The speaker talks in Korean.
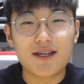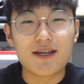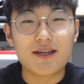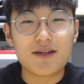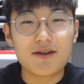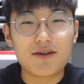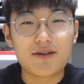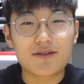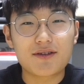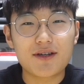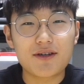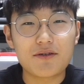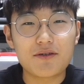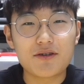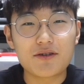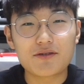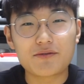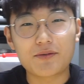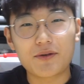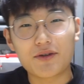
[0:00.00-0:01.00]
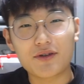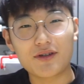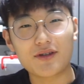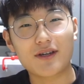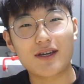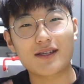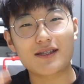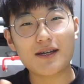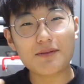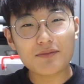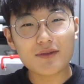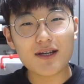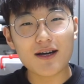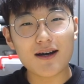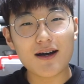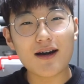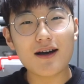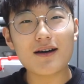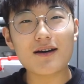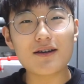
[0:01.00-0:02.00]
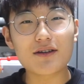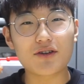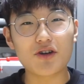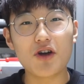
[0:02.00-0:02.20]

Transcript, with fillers: 네 영상이 올리고 싶어서 이렇게 참다가